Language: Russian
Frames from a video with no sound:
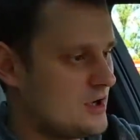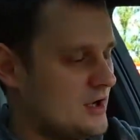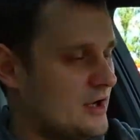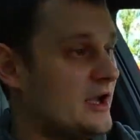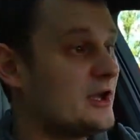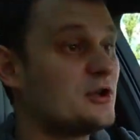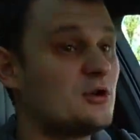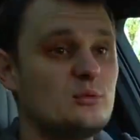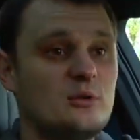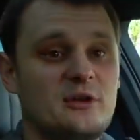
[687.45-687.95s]

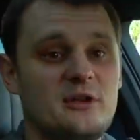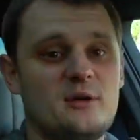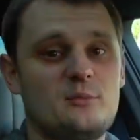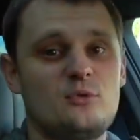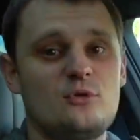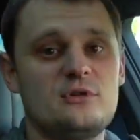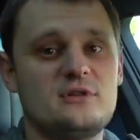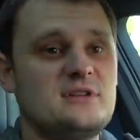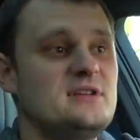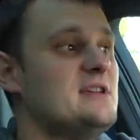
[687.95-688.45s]
Я думаю, она
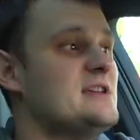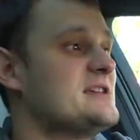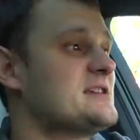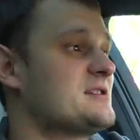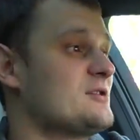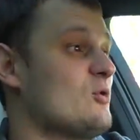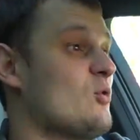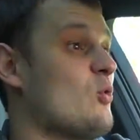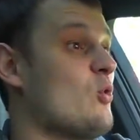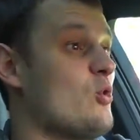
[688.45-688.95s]
будет
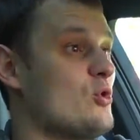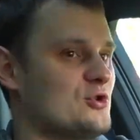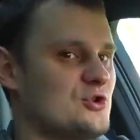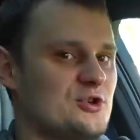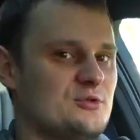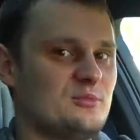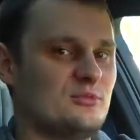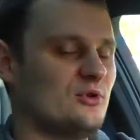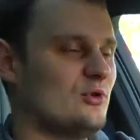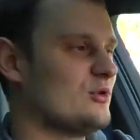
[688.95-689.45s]
есть
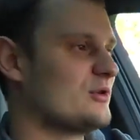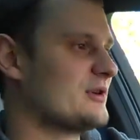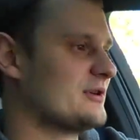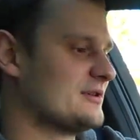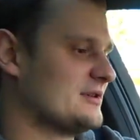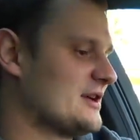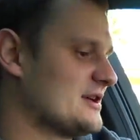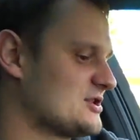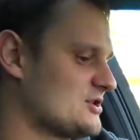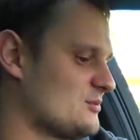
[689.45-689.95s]
очень много.
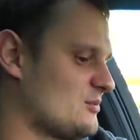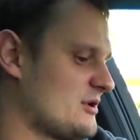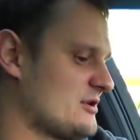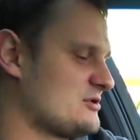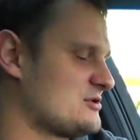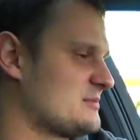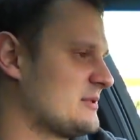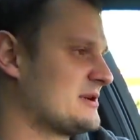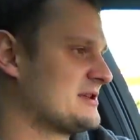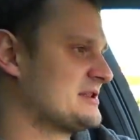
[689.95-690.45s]
Даже
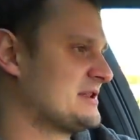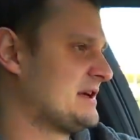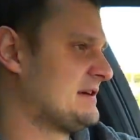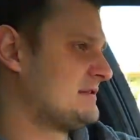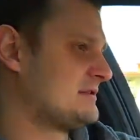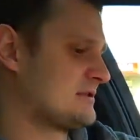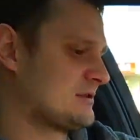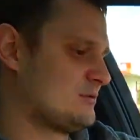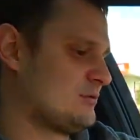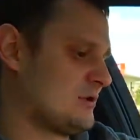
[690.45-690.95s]
боюсь
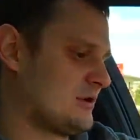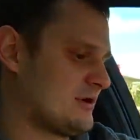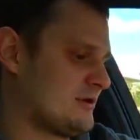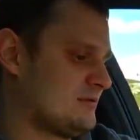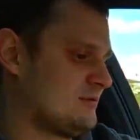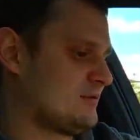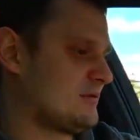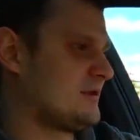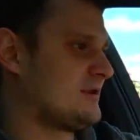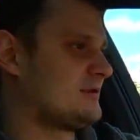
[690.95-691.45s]
представить, сколько.
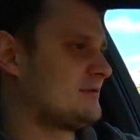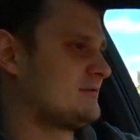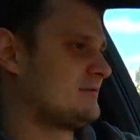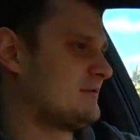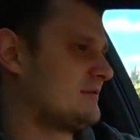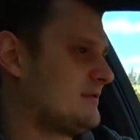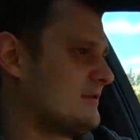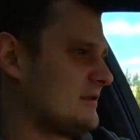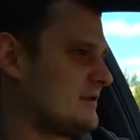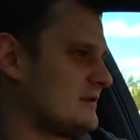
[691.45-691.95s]
Ну-ка,
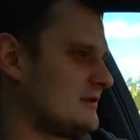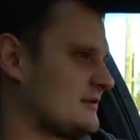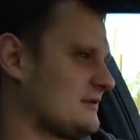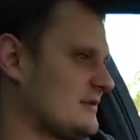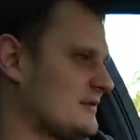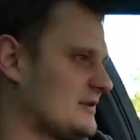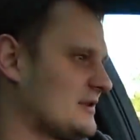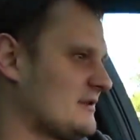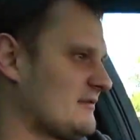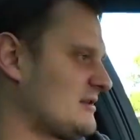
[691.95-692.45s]

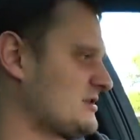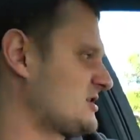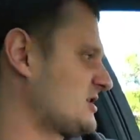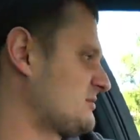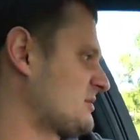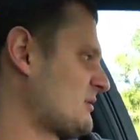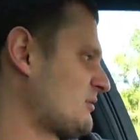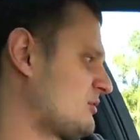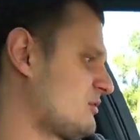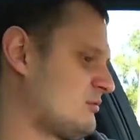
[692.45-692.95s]
давай
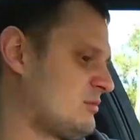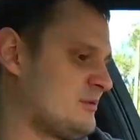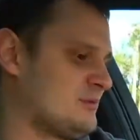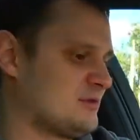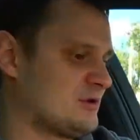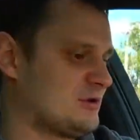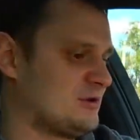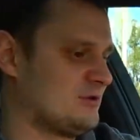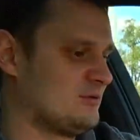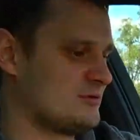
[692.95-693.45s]
сейчас
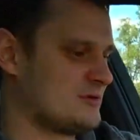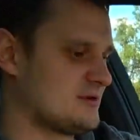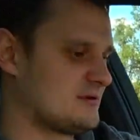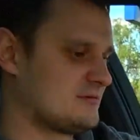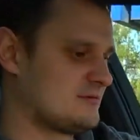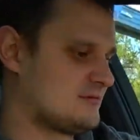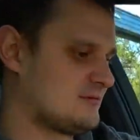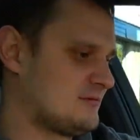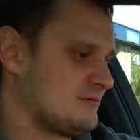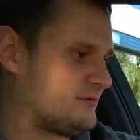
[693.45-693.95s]
попробуем ткнуть.
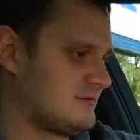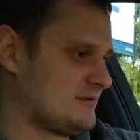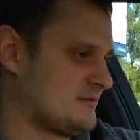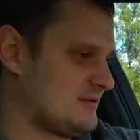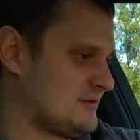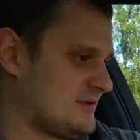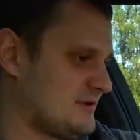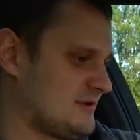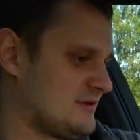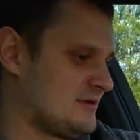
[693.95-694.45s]

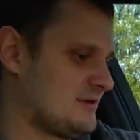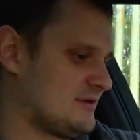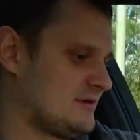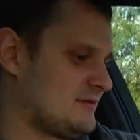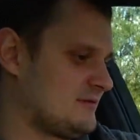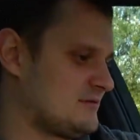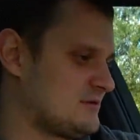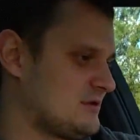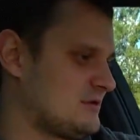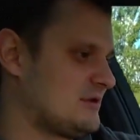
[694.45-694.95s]

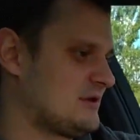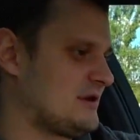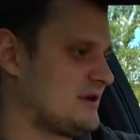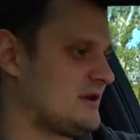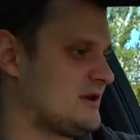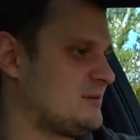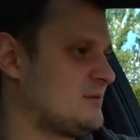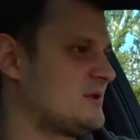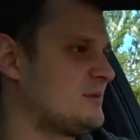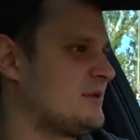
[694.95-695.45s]
Все-таки
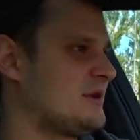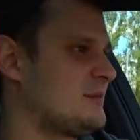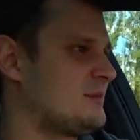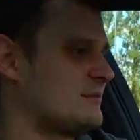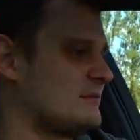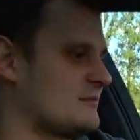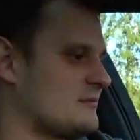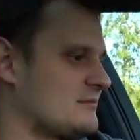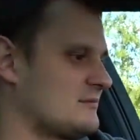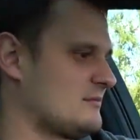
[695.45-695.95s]
она меня
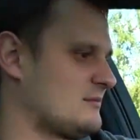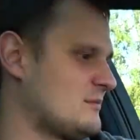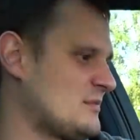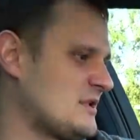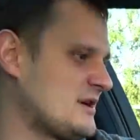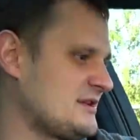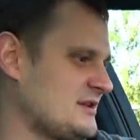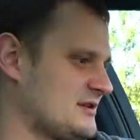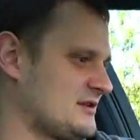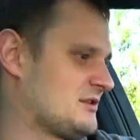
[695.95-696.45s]
прям
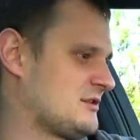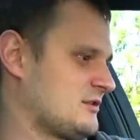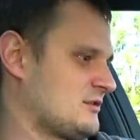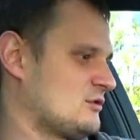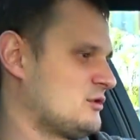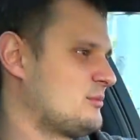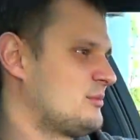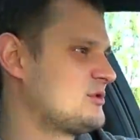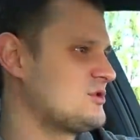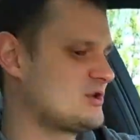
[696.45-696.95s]
манит, эта
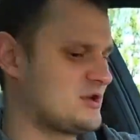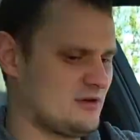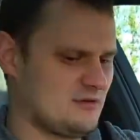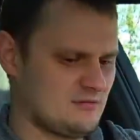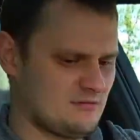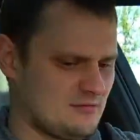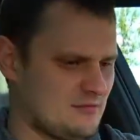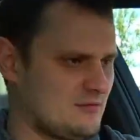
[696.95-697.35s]
кнопочка.